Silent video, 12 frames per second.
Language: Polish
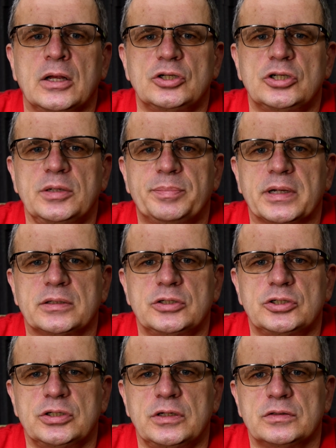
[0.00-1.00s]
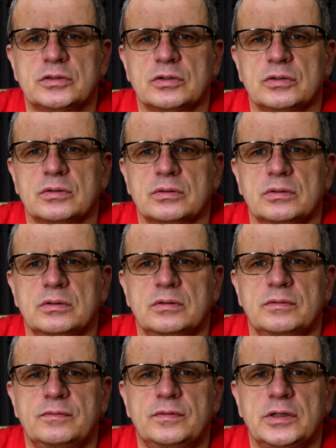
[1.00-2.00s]
czyli praktycznie jest to
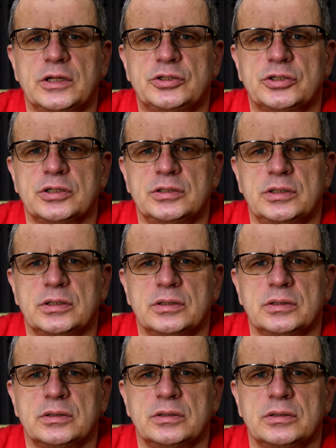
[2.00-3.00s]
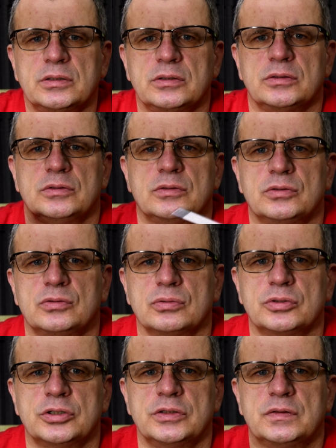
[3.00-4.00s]
y, wyleczenie y, z
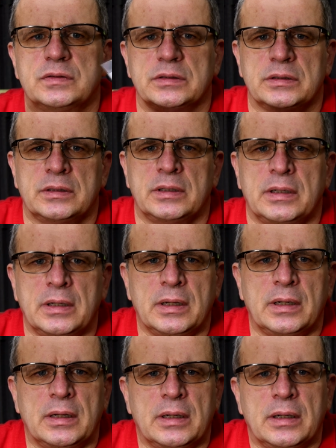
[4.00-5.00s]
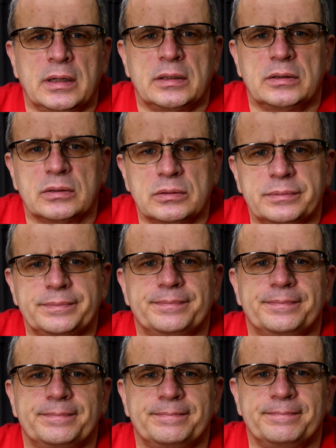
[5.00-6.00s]
cukrzycy. No,
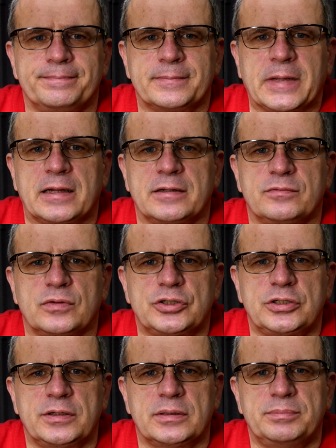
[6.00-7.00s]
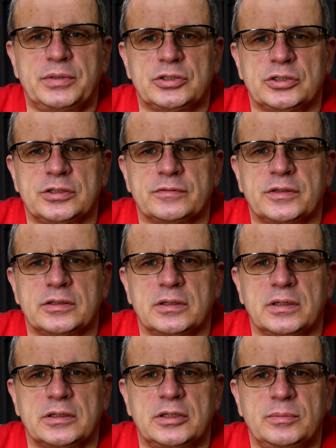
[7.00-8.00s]
ale właśnie bierze się
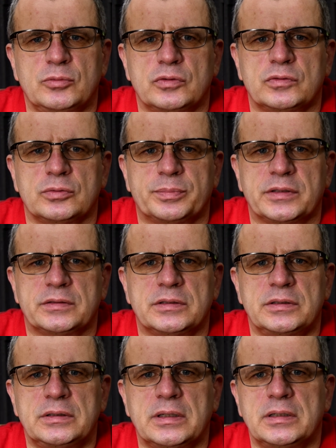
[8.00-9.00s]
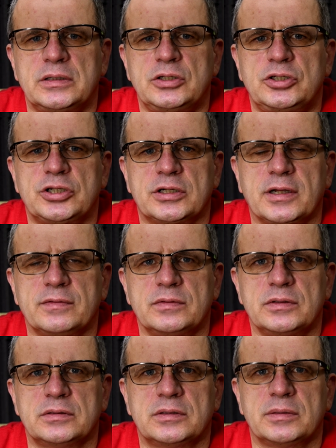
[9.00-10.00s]
wtedy leki immunosupresyjne i
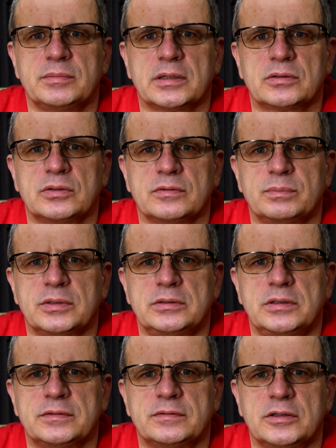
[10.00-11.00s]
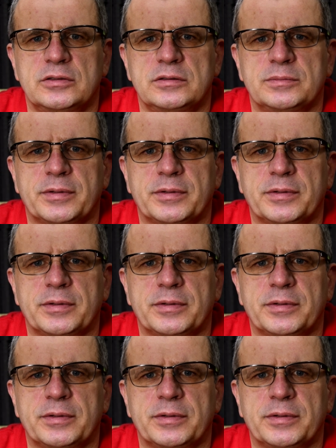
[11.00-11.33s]
ciekawy jestem, jak to jest wtedy z